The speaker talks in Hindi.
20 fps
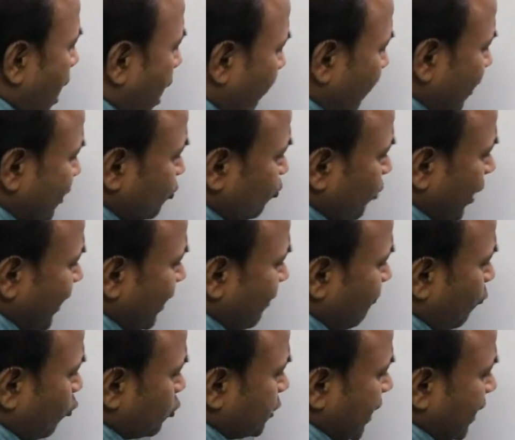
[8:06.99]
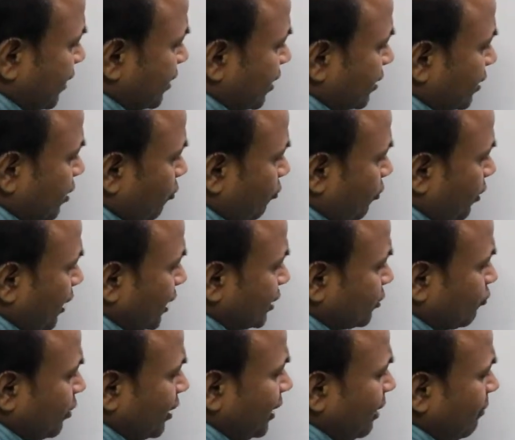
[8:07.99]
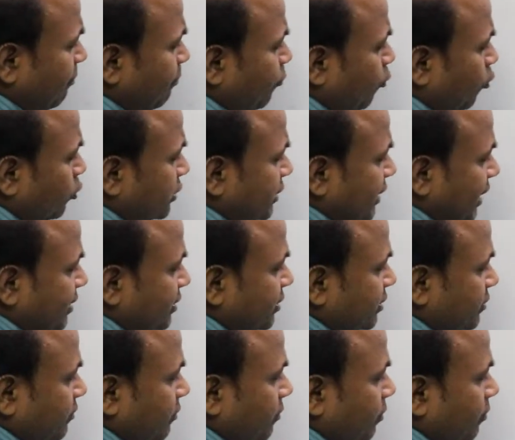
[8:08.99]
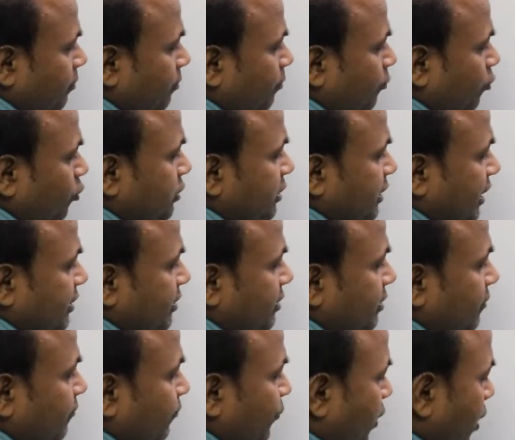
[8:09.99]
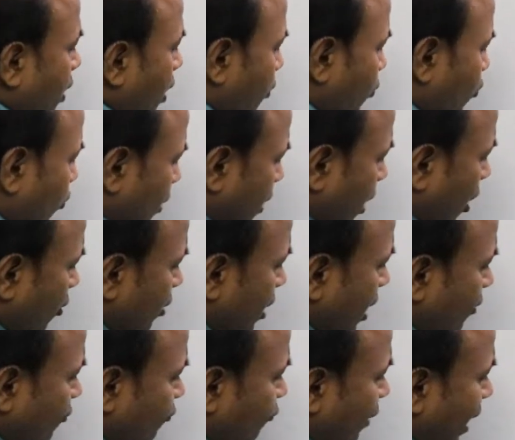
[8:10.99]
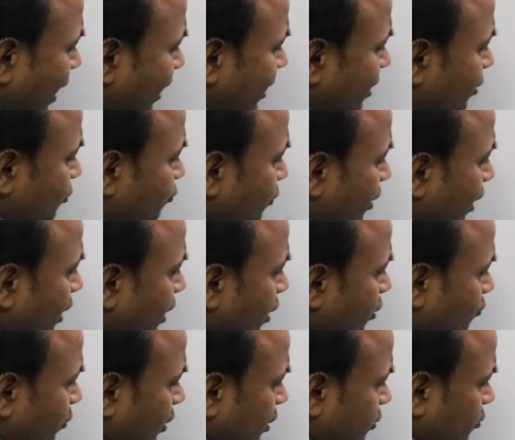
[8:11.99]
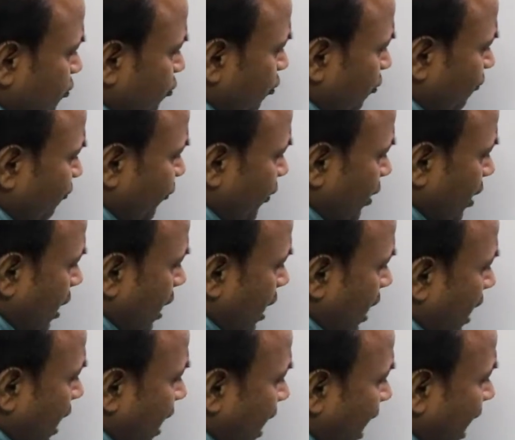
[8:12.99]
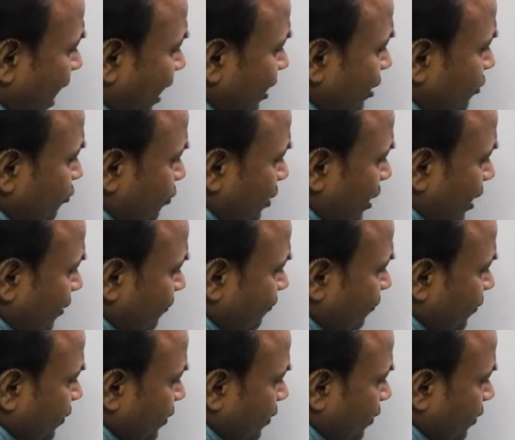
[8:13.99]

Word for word: अब स्क्वेयरिंग बोथ साइड करता हूँ स्क्वेयरिंग बोथ साइड्स बोथ साइड्स तो क्या होगा वाई स्क्वेयर इक्वल्स टू आर स्क्वेयर